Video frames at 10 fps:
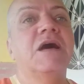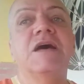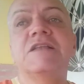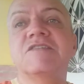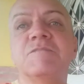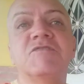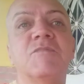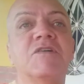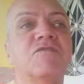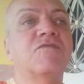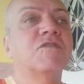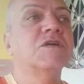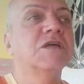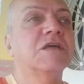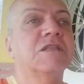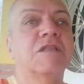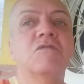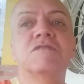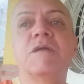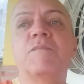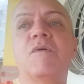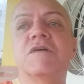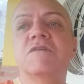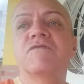Aí ele simplesmente foi na outra porta,